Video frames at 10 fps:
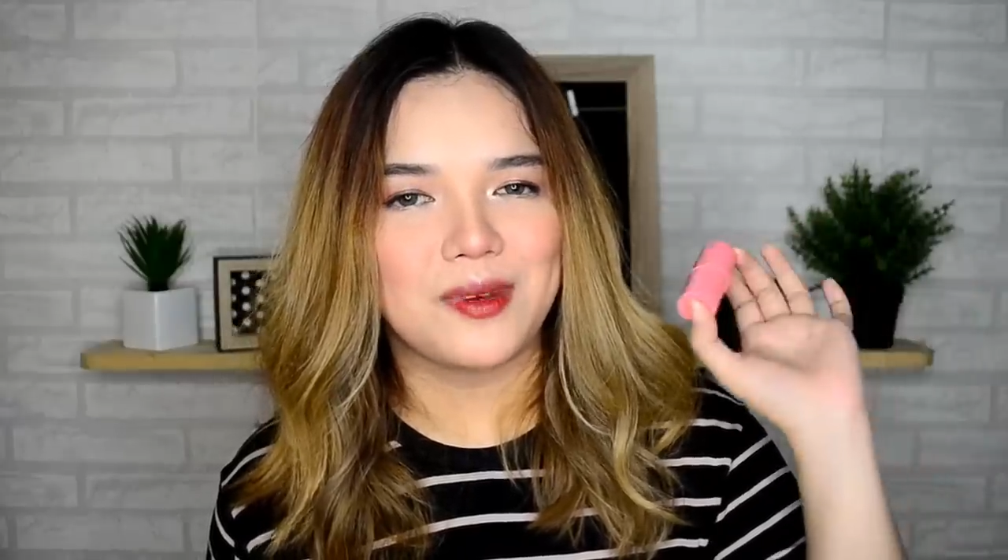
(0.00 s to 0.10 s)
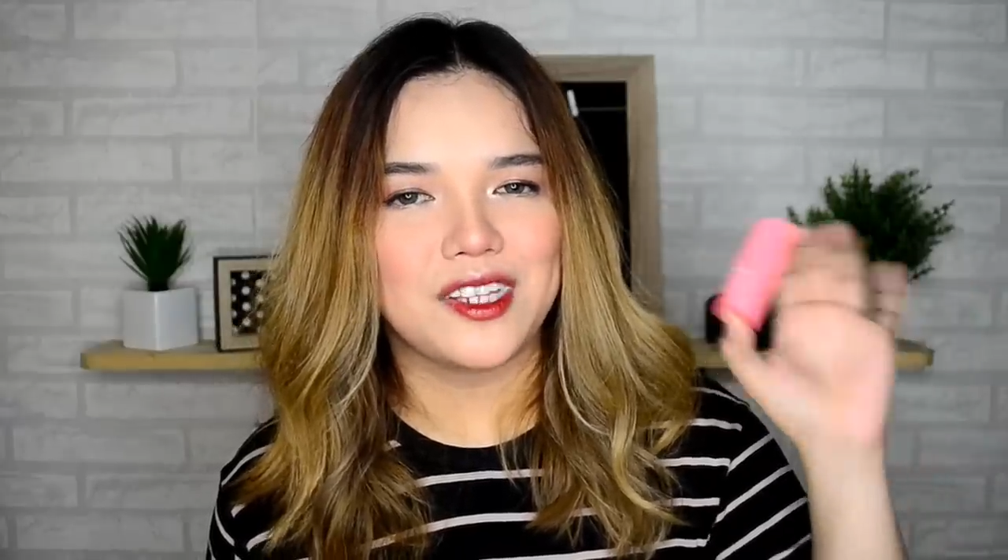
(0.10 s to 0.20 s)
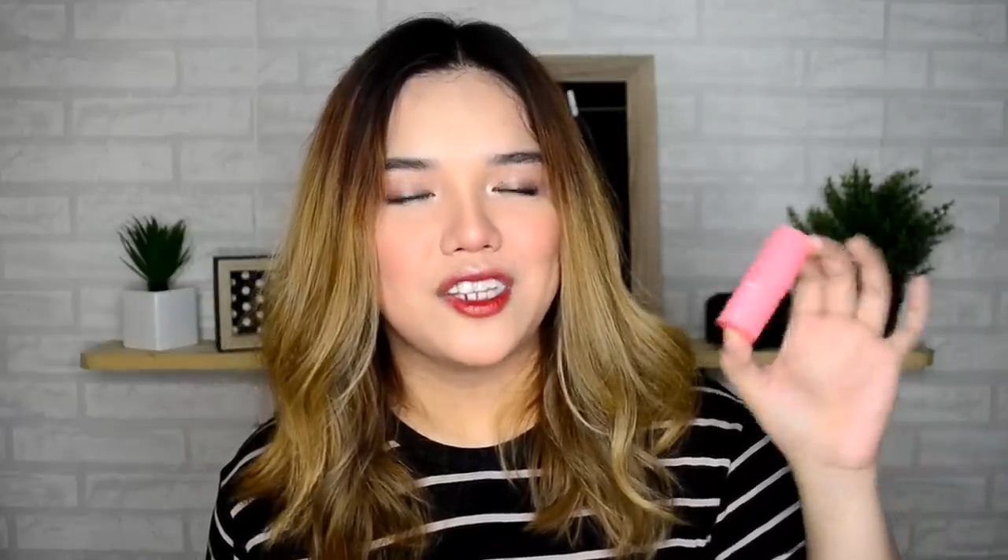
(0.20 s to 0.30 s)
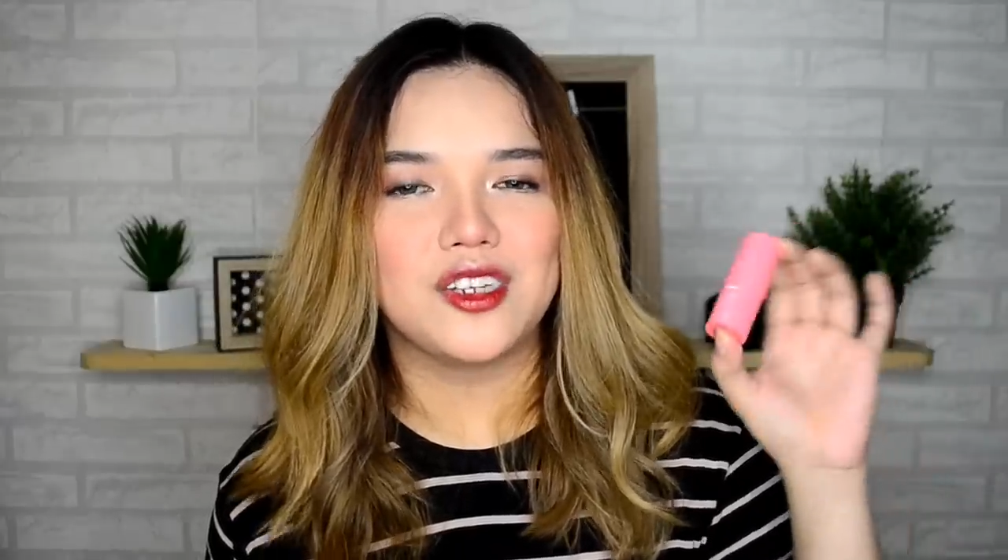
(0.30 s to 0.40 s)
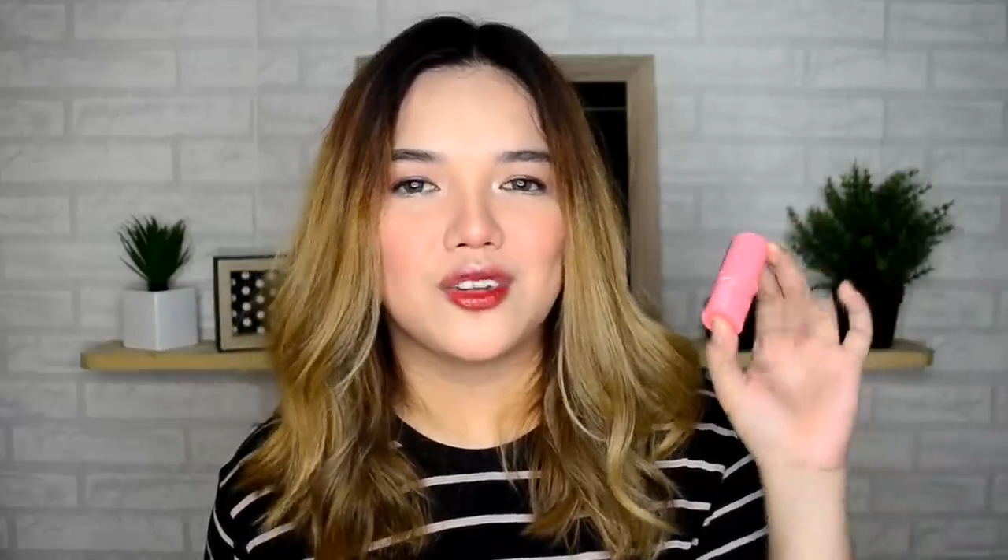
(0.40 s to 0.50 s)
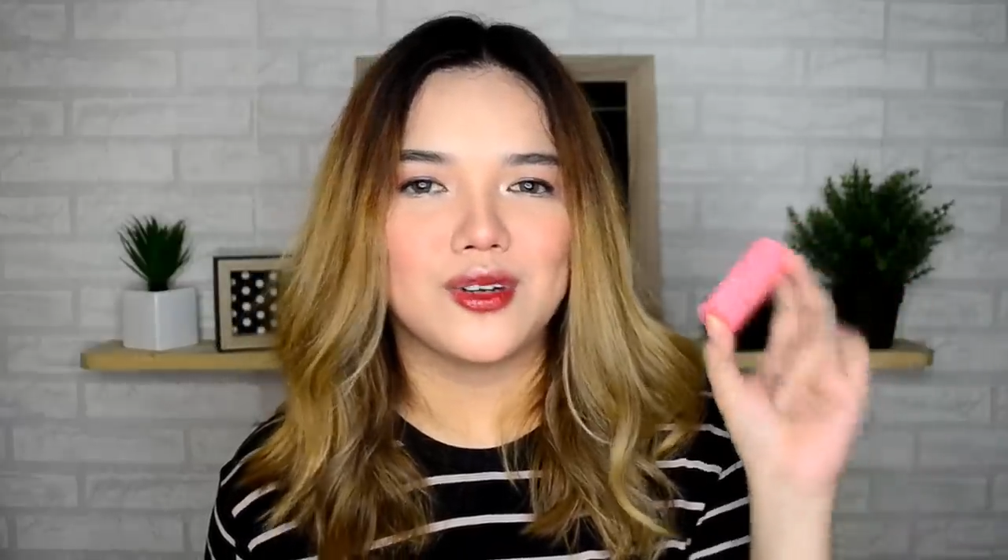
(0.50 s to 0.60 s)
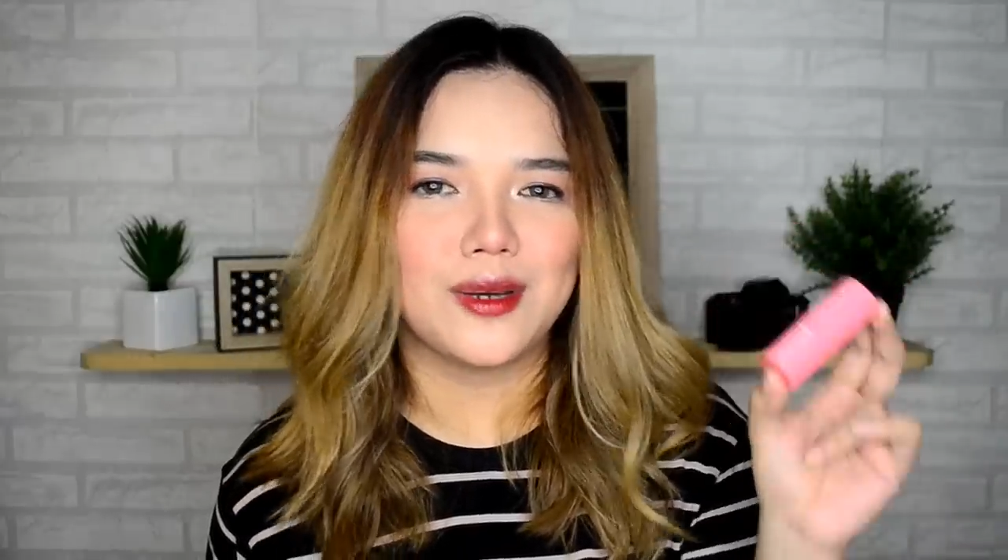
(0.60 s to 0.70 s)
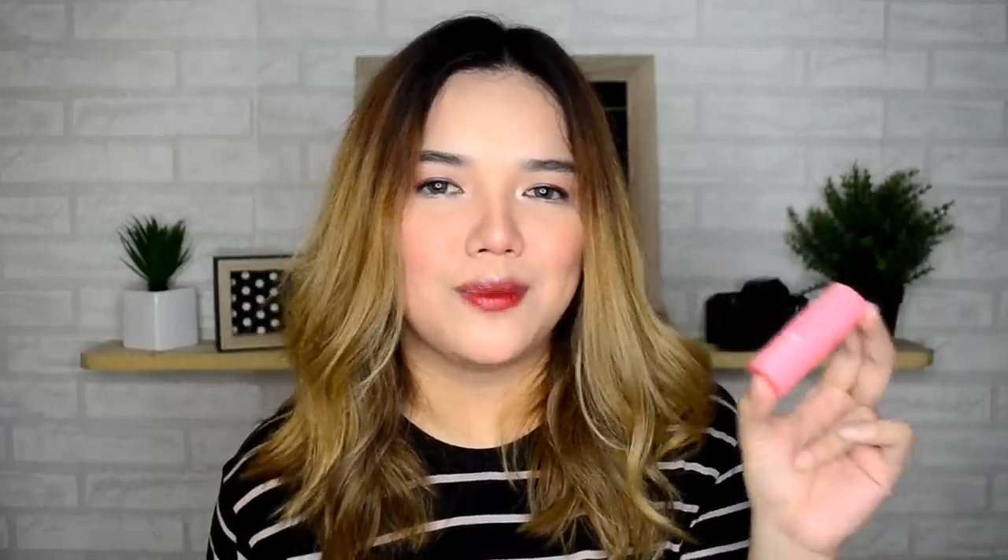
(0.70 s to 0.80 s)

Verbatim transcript: pwede nyo itong